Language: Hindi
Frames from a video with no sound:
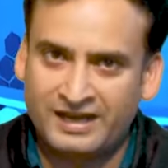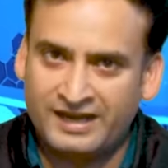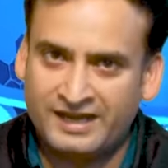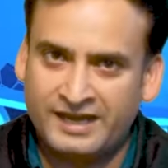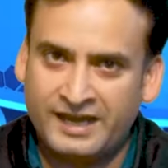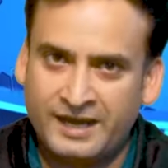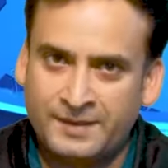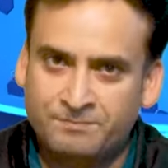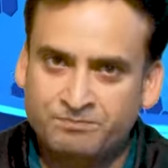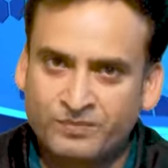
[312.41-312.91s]
लगे
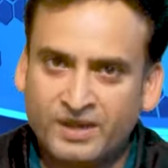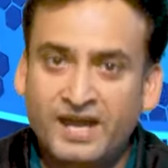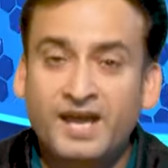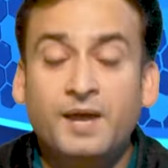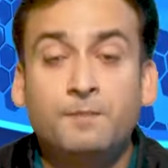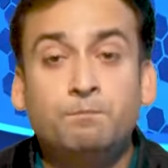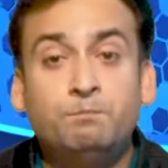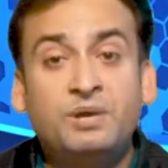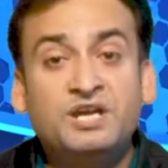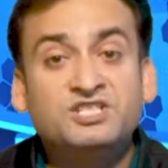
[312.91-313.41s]
हैं
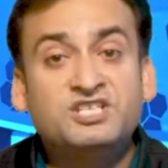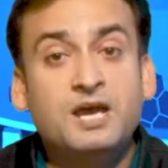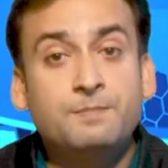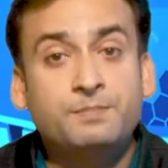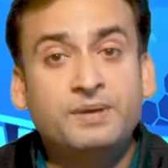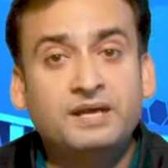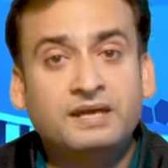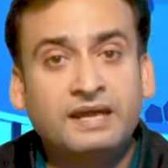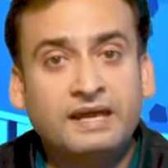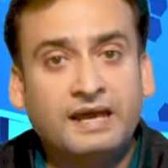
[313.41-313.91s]

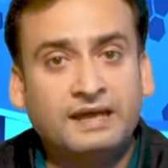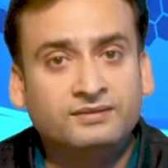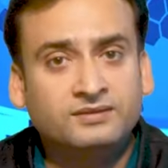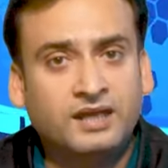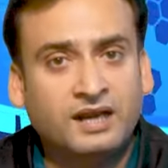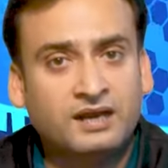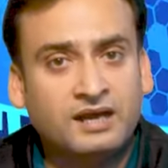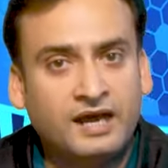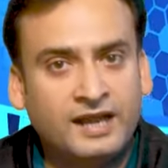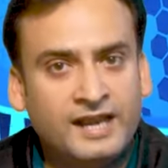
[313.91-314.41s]
बीजेपी के
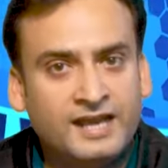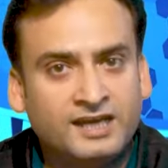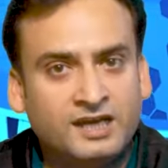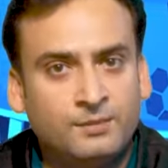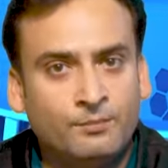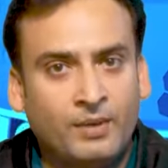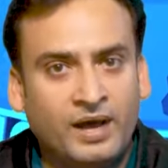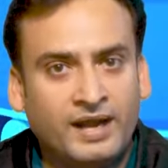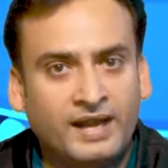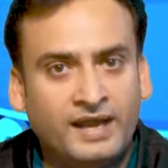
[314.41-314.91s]
अंदर खाने
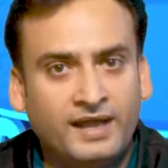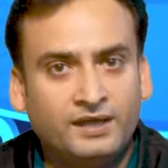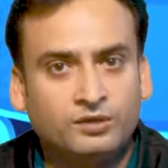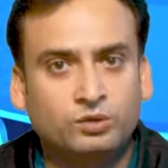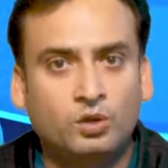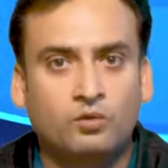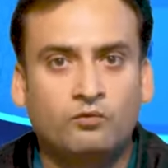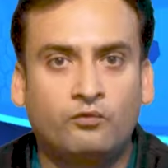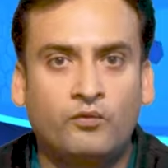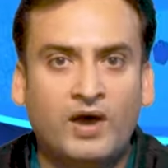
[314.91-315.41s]
की माने
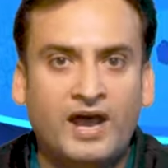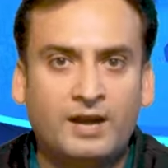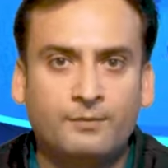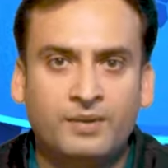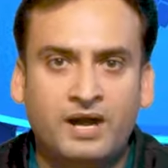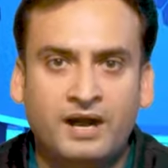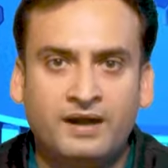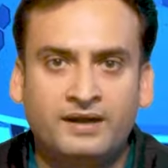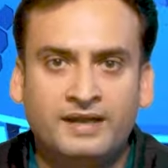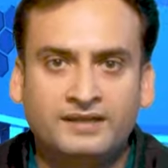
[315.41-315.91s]
तो फायर
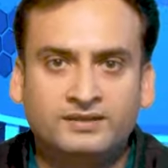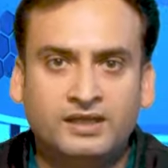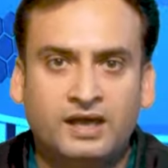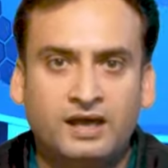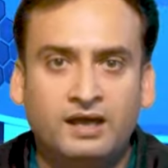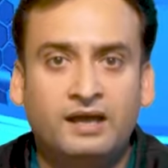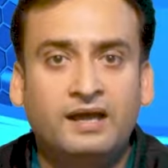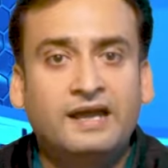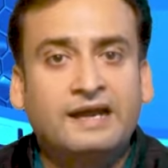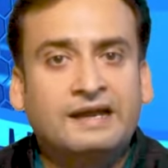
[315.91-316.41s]
ब्रांड नेता
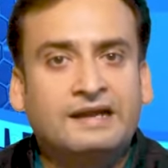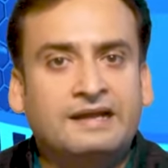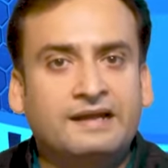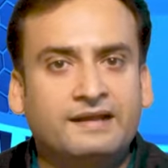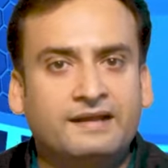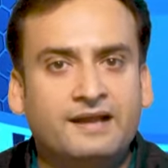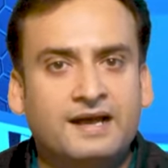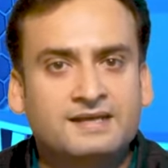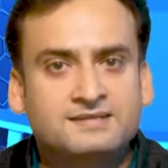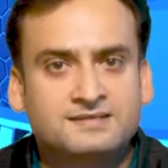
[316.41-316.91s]

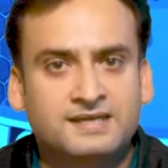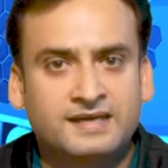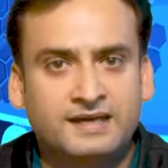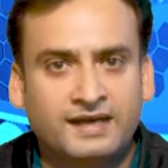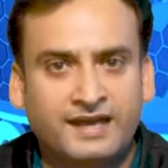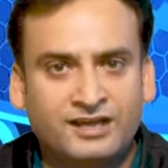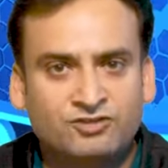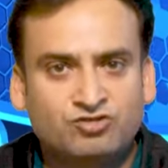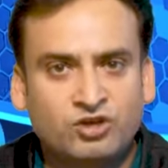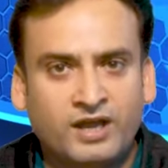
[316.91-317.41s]
गिरिराज सिंह
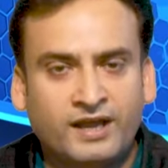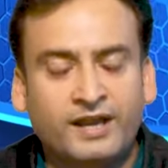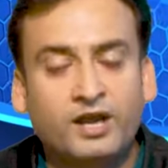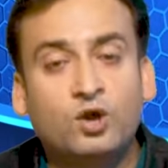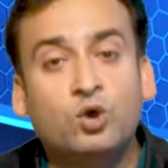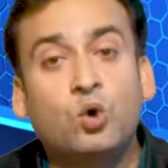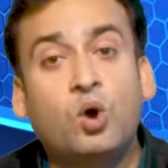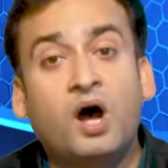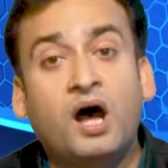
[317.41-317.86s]
के चेहरे को